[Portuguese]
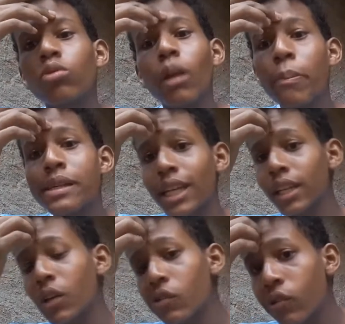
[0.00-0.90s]

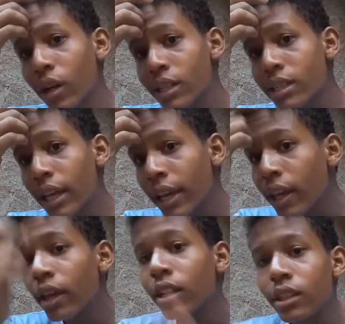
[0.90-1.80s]
ultrapassada que foi a
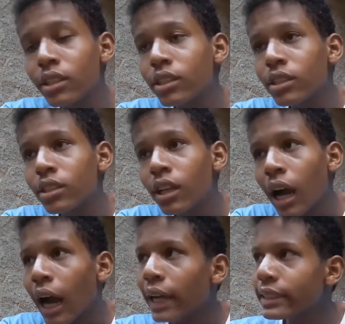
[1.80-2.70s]
série.
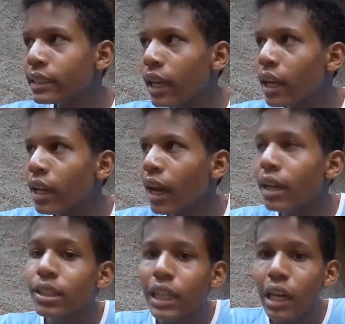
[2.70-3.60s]
A série
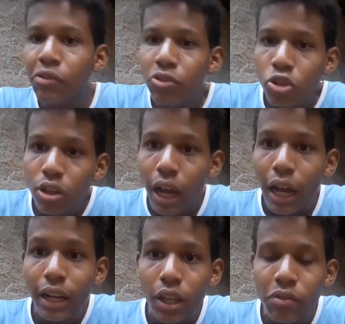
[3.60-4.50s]
Highlander F,
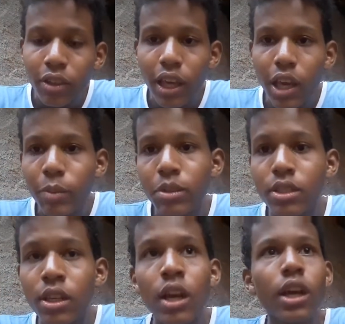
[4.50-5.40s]
Highlander F
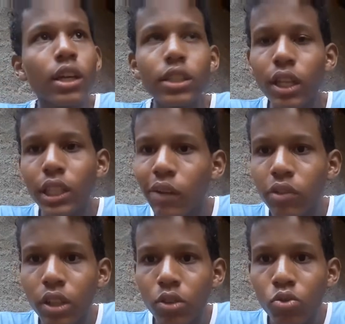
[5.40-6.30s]
Games. Que nem teve
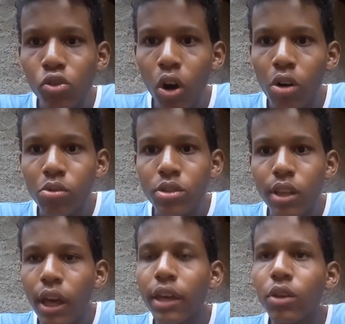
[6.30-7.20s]
tantos jogos,
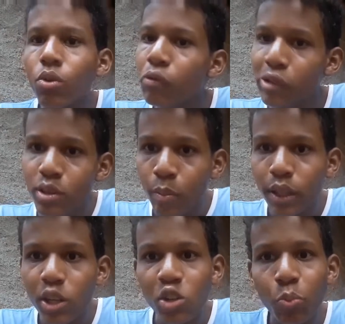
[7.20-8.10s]
né? E eu não fiz um
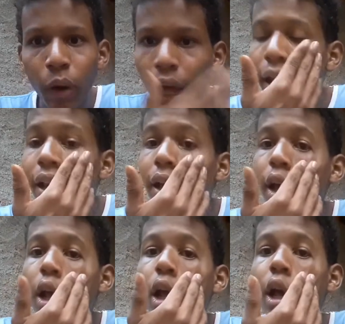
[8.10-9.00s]
playlist pra
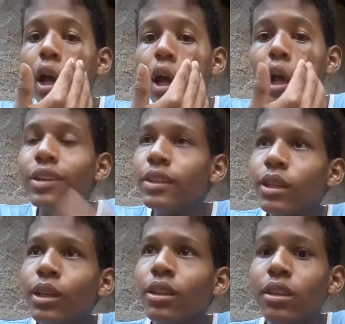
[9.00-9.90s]
ela.
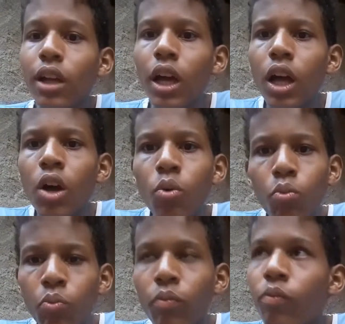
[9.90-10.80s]
Então.